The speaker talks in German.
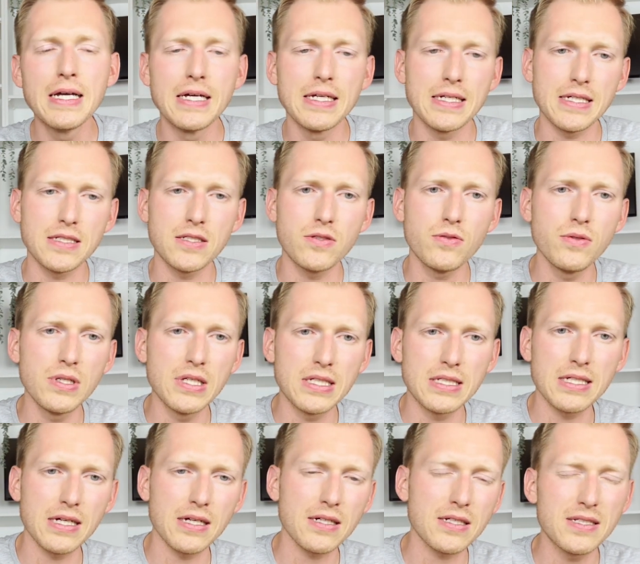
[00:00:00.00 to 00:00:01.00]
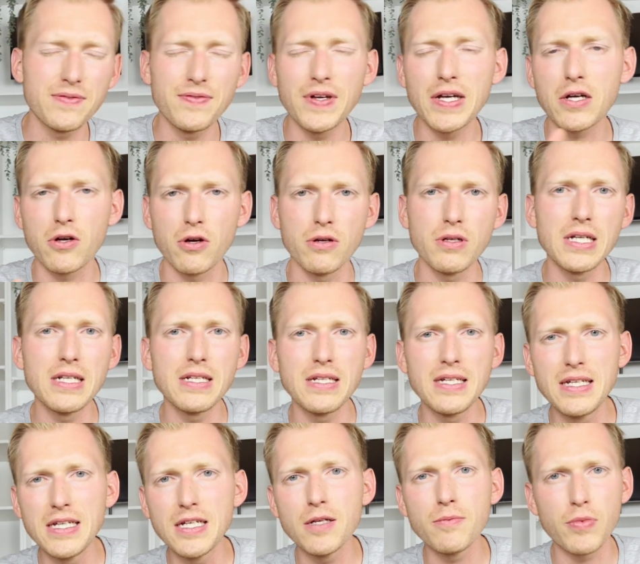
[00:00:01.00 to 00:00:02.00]
dass du jetzt sagst, wir können
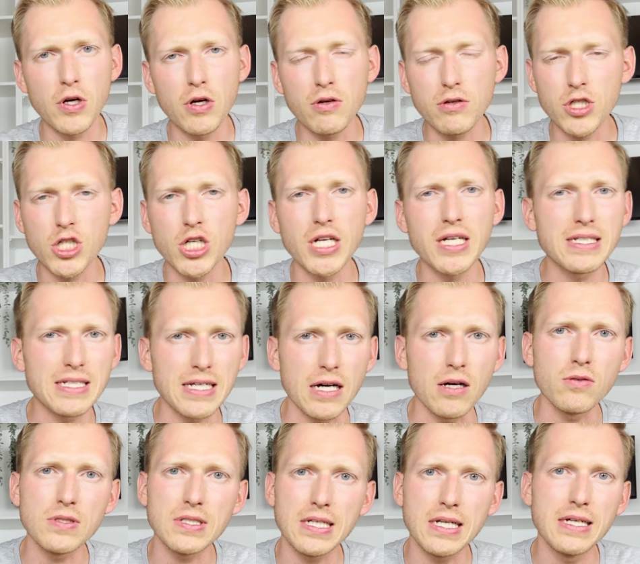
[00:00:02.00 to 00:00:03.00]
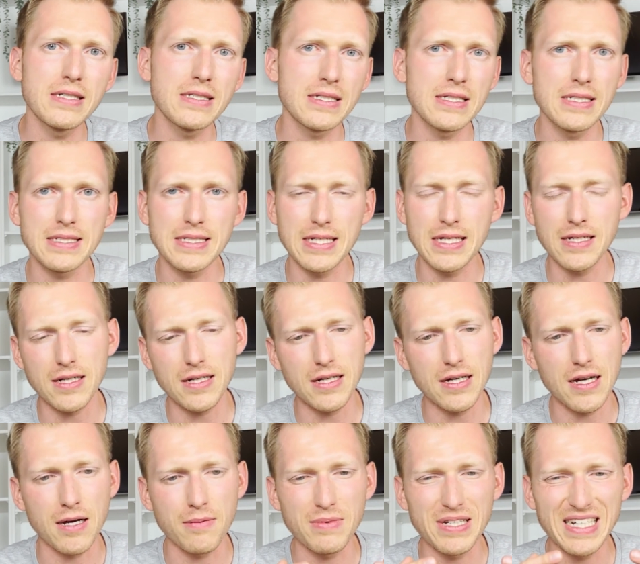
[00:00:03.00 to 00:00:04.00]
hier Blockchains auslesen etc.,
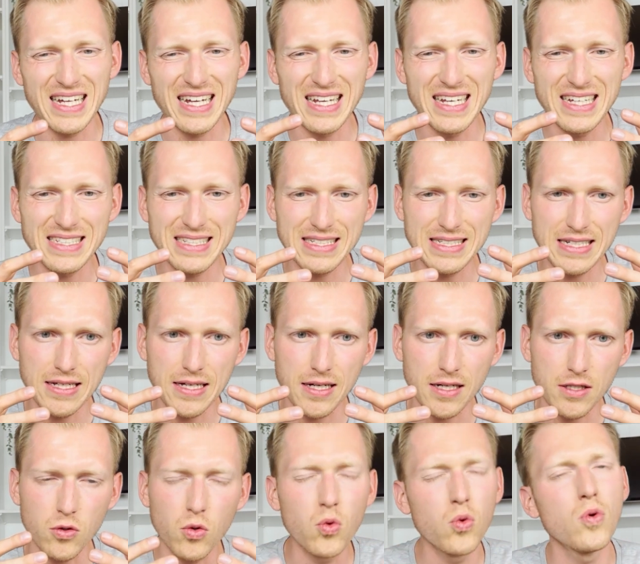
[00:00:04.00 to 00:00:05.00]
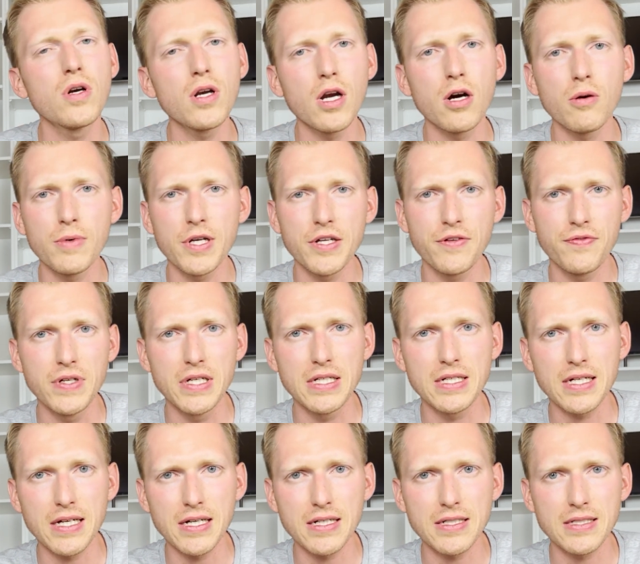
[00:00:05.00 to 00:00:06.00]
aber da lässt sich halt unglaublich viel
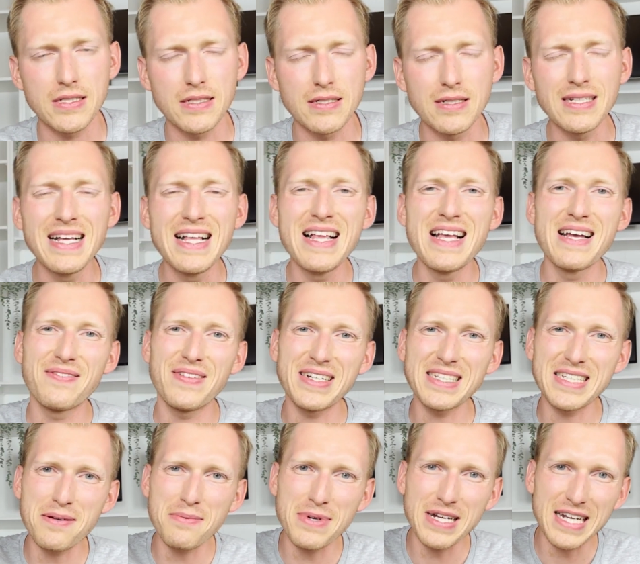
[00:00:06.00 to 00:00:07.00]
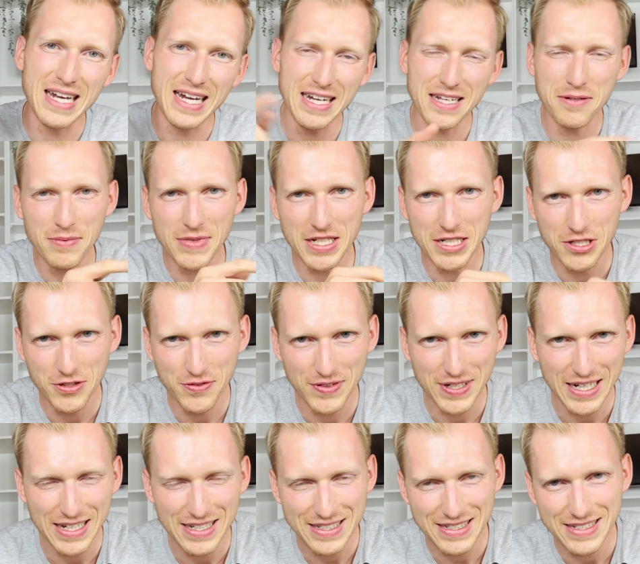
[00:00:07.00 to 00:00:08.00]
tricksen, was aber kein Mensch
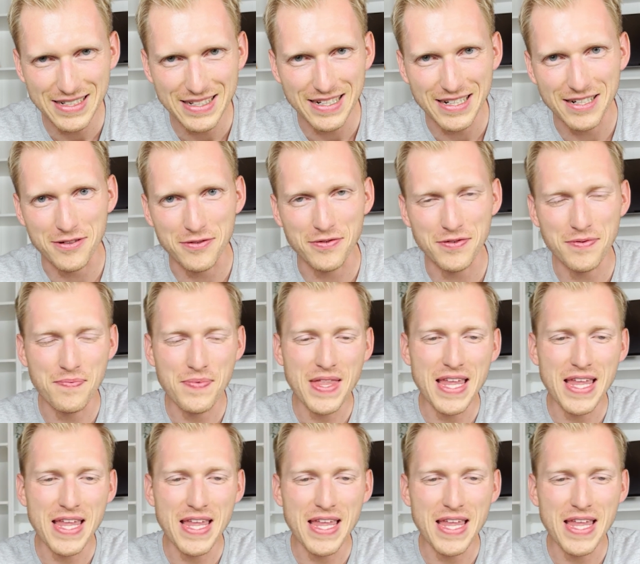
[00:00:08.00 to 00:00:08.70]
vergessen darf.